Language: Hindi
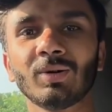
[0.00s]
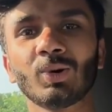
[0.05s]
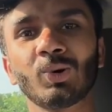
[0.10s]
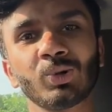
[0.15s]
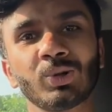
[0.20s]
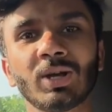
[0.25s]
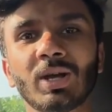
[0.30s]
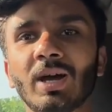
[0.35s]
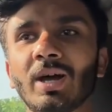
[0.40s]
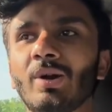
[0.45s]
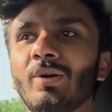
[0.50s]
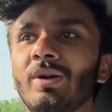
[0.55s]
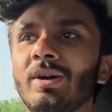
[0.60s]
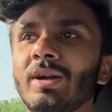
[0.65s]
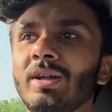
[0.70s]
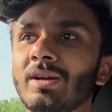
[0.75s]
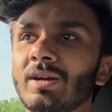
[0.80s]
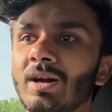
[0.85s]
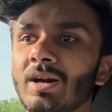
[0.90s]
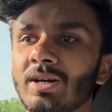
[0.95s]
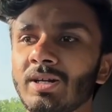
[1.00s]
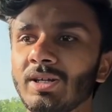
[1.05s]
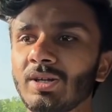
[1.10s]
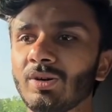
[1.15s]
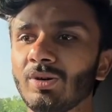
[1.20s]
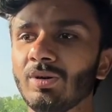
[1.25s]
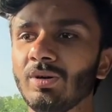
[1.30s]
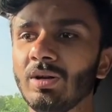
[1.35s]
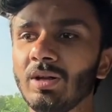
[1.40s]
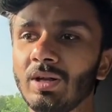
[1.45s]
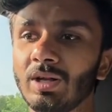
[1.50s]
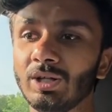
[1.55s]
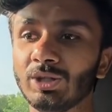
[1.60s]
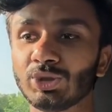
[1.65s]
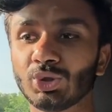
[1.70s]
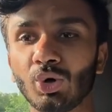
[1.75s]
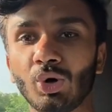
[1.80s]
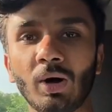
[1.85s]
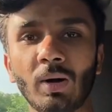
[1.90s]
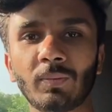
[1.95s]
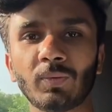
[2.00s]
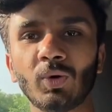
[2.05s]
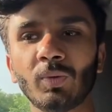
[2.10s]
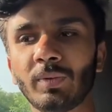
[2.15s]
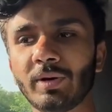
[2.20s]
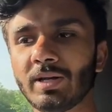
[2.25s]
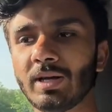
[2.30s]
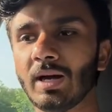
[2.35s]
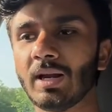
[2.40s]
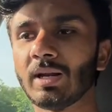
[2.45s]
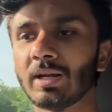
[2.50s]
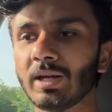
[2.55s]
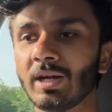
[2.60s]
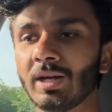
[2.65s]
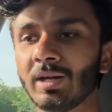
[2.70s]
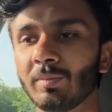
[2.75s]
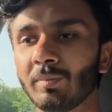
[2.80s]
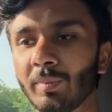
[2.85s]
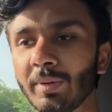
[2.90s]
खुद कह रहा हूँ इंडियन गाड़ी लो जो आपको बढ़िया लगे